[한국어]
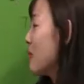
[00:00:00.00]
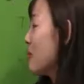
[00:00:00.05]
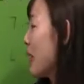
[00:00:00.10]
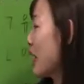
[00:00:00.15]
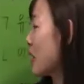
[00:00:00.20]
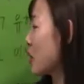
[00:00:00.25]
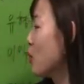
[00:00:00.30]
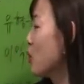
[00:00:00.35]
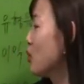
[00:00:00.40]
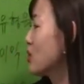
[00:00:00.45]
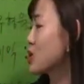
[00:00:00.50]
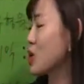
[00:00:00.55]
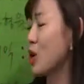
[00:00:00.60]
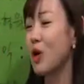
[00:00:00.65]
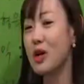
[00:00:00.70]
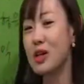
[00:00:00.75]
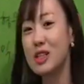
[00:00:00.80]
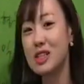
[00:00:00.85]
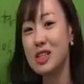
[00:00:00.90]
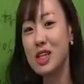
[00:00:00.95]
바로
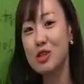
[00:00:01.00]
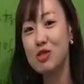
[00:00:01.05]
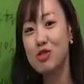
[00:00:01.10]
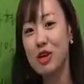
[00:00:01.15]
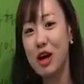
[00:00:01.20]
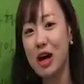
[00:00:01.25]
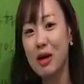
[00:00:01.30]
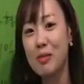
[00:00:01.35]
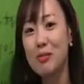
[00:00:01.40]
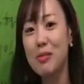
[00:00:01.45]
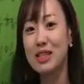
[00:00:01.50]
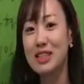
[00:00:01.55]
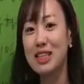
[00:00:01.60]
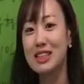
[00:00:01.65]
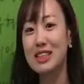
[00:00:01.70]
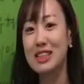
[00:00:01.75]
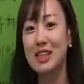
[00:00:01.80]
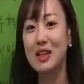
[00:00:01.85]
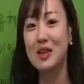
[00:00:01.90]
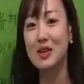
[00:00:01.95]
정제두가
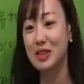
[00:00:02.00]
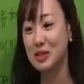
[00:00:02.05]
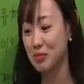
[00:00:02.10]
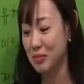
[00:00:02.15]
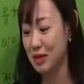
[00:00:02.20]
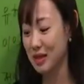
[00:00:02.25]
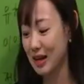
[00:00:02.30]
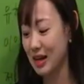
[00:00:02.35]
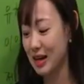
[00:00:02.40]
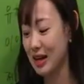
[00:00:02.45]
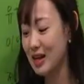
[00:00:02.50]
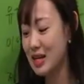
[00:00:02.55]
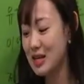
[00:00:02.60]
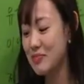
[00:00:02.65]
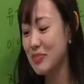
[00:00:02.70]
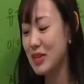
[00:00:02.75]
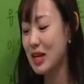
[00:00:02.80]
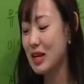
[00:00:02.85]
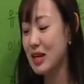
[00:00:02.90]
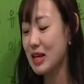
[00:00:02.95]
받아들인
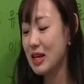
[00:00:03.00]
것입니다.